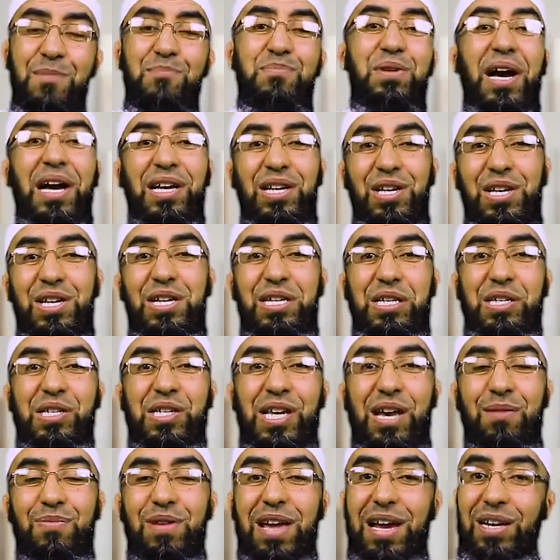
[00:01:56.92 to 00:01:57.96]
بغير
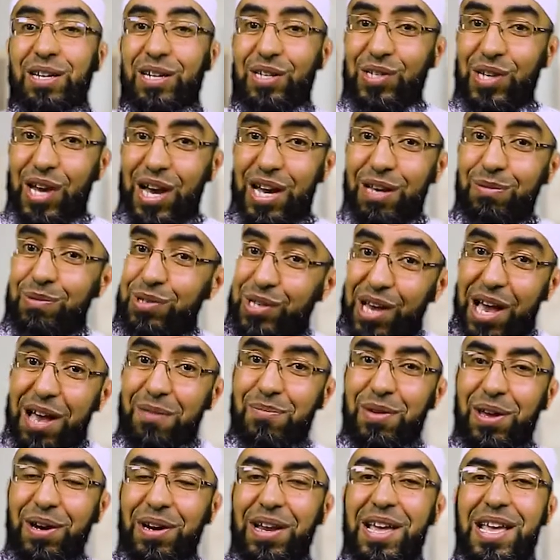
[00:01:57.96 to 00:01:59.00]
حساب لأن الصائم
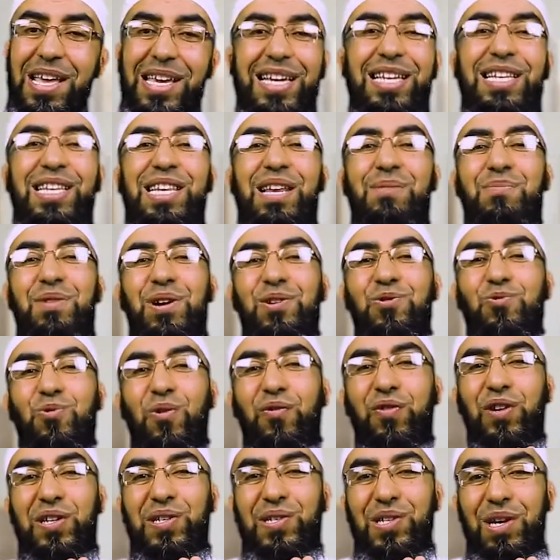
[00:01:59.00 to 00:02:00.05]
صابر إنما
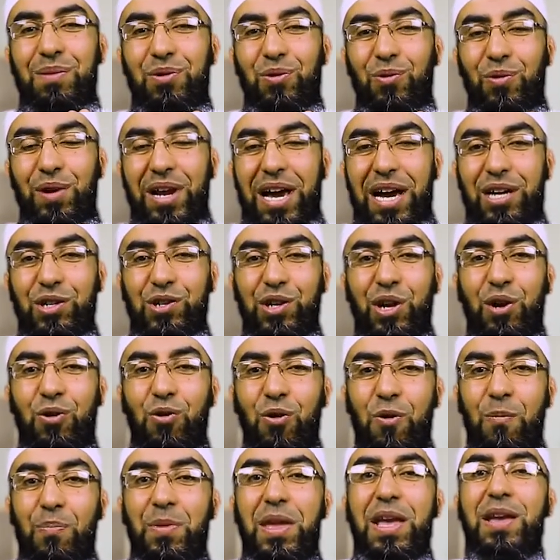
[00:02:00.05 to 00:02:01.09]
يوفى الصابرون
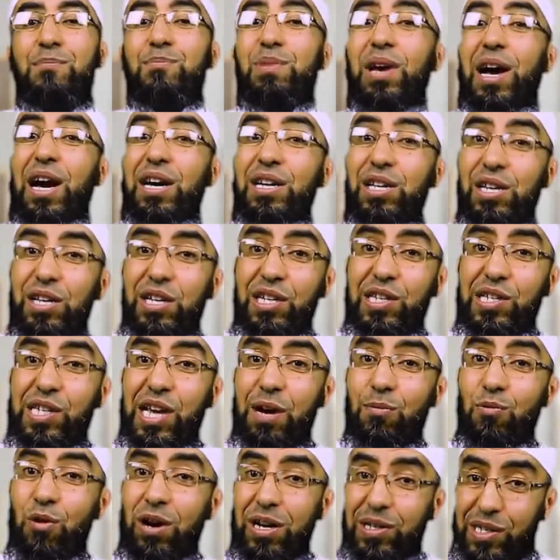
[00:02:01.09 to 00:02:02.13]
أجرهم بغير
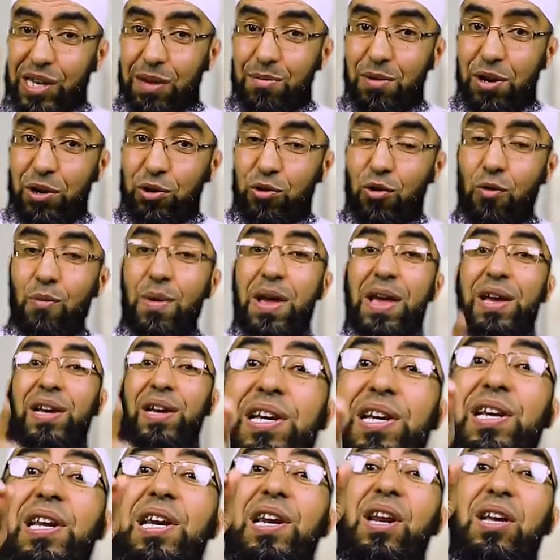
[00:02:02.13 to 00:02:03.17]
حساب وقد سمعتم
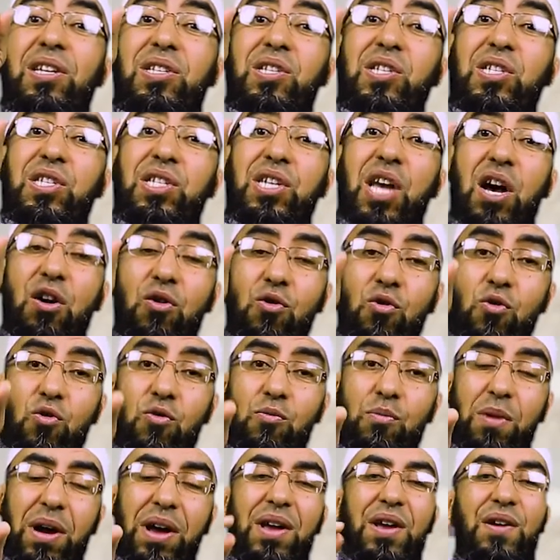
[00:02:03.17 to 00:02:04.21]
إلا
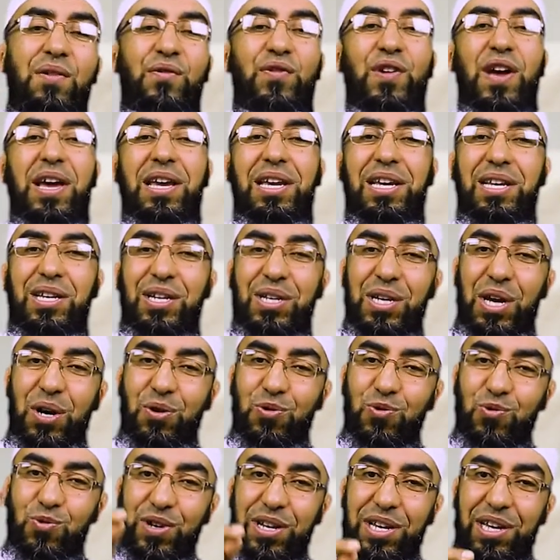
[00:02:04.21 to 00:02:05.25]
الصوم
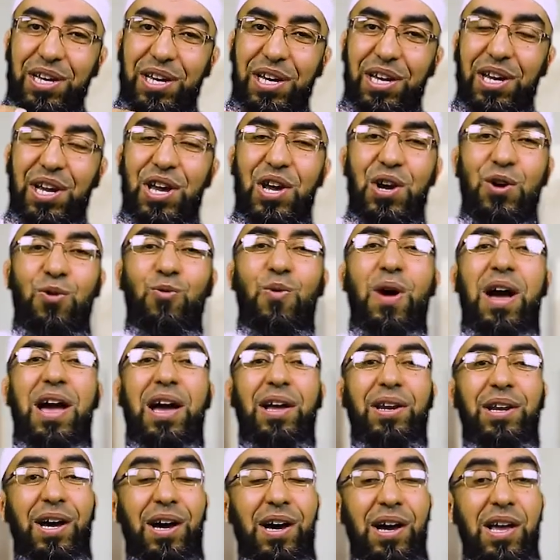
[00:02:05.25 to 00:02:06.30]
فإنه لي
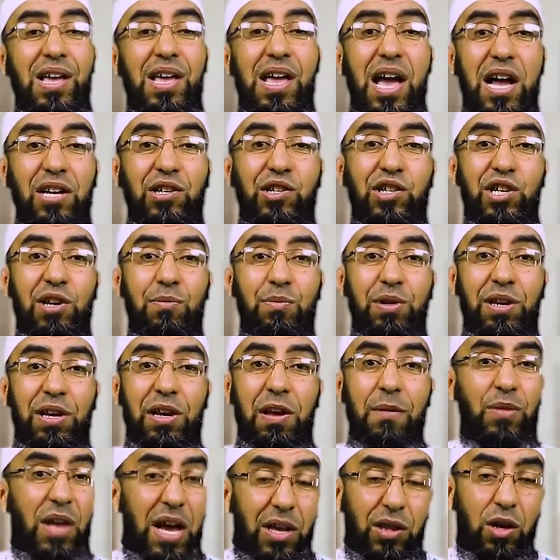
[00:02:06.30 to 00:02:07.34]
وأنا أجزي به
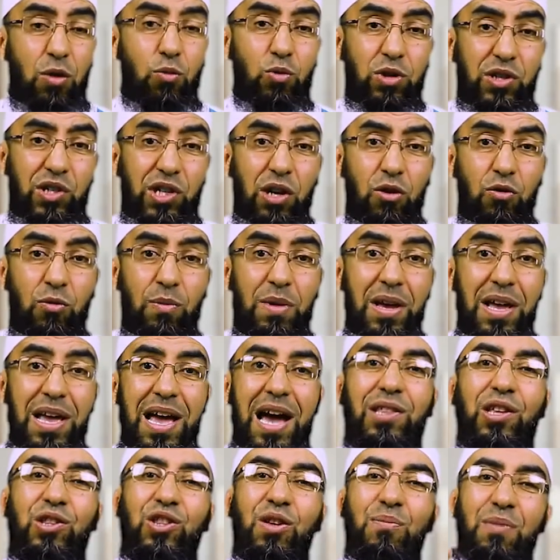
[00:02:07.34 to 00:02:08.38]
هذا هو الصوم
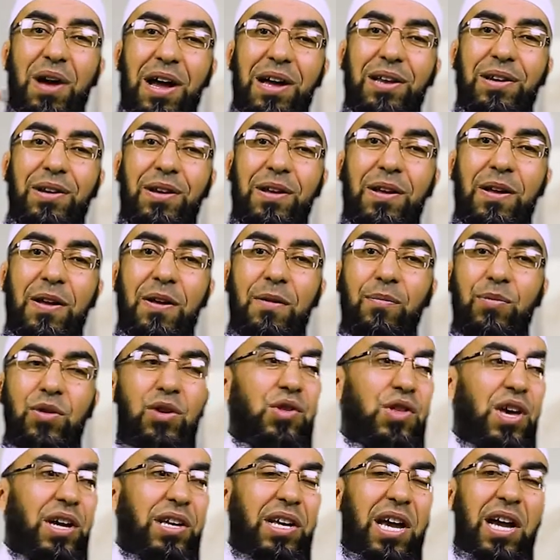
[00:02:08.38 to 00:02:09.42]
هذا طبعا
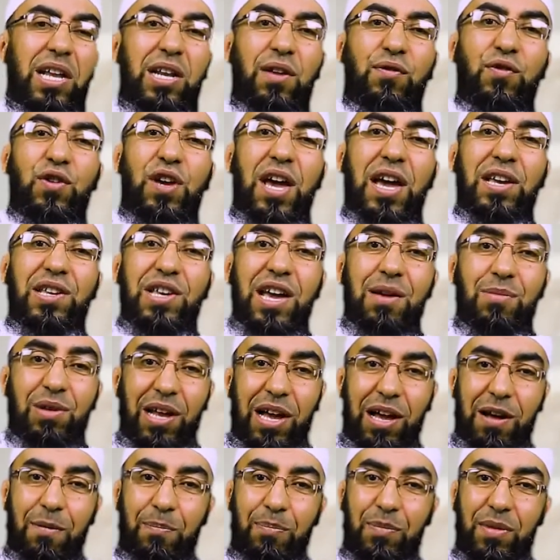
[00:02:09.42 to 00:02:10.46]
إذا كان في أيام
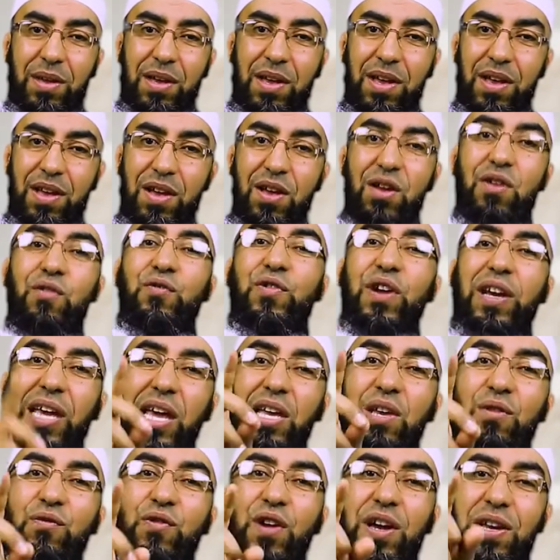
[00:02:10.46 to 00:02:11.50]
العام
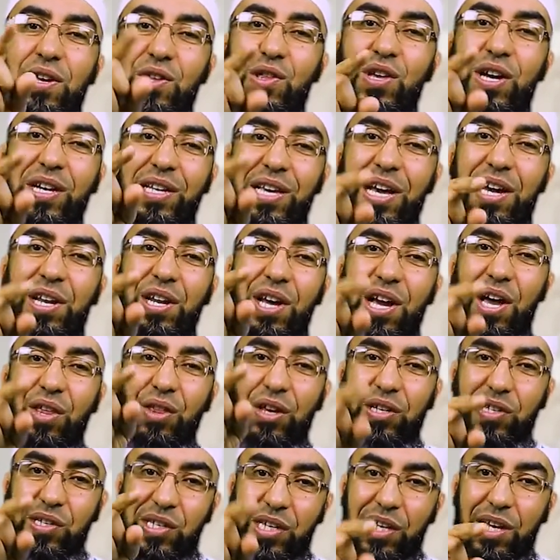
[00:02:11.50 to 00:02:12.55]
فكيف إذا كان
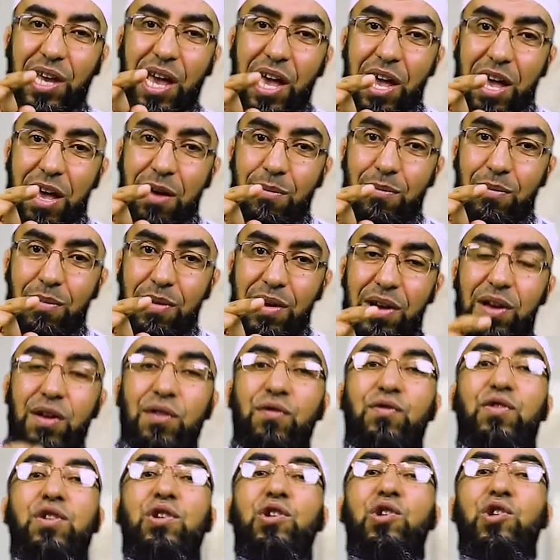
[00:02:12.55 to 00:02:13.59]
هذا الصيام
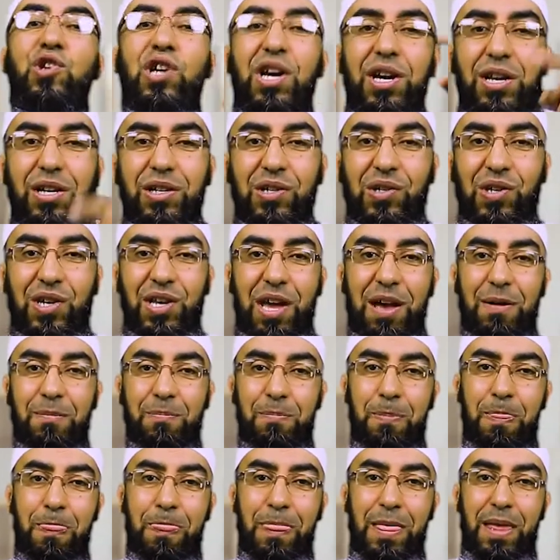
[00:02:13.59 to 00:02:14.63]
في شهر الصيام
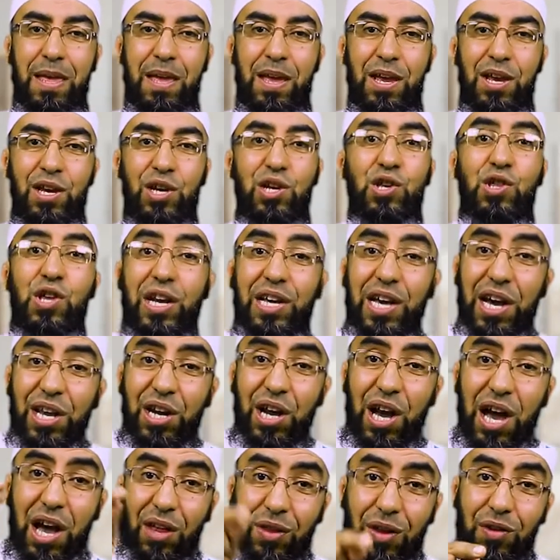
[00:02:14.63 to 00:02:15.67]
إذا كان
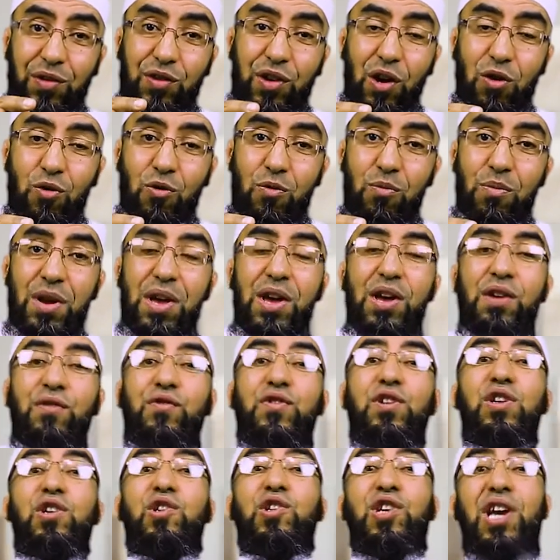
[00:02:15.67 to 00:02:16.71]
هذا الصوم
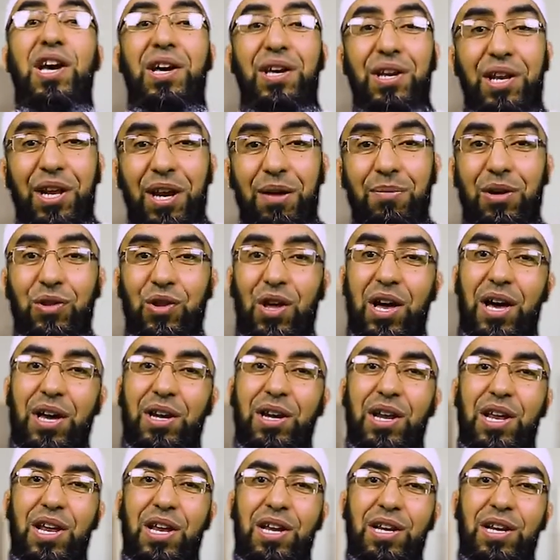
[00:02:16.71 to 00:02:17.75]
في شهر رمضان